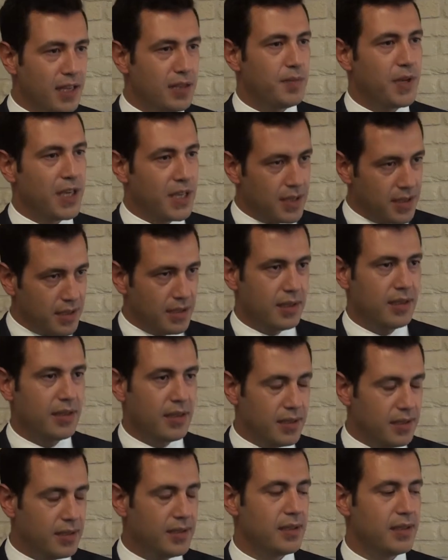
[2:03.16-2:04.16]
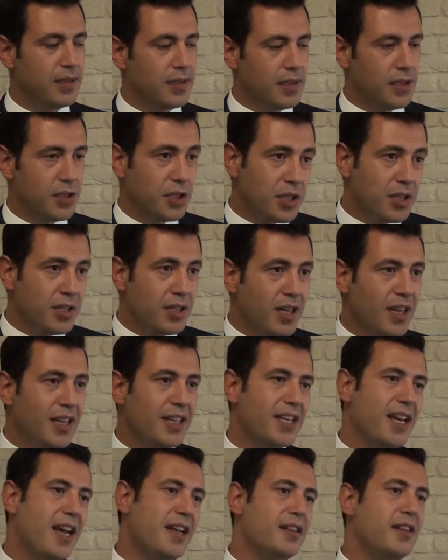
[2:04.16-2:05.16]
etmek e, için
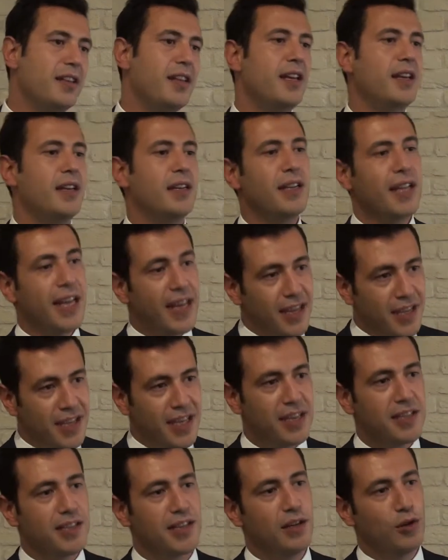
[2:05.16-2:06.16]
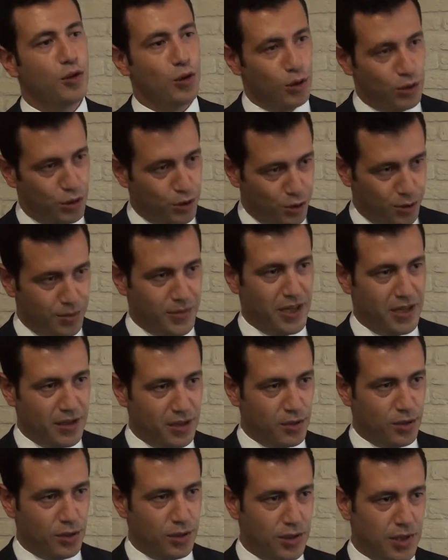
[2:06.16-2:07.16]
kendilerinin de yetkili olduğunu
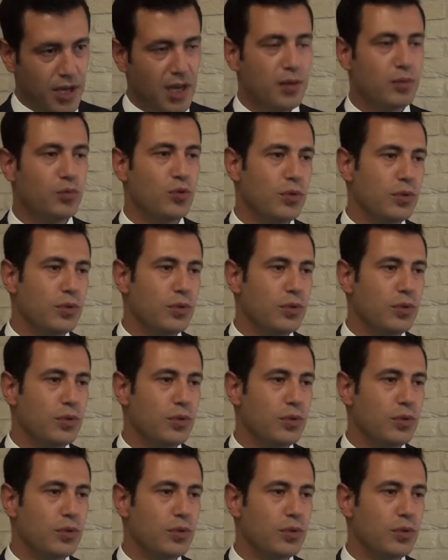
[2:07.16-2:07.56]
belirtiyorlar.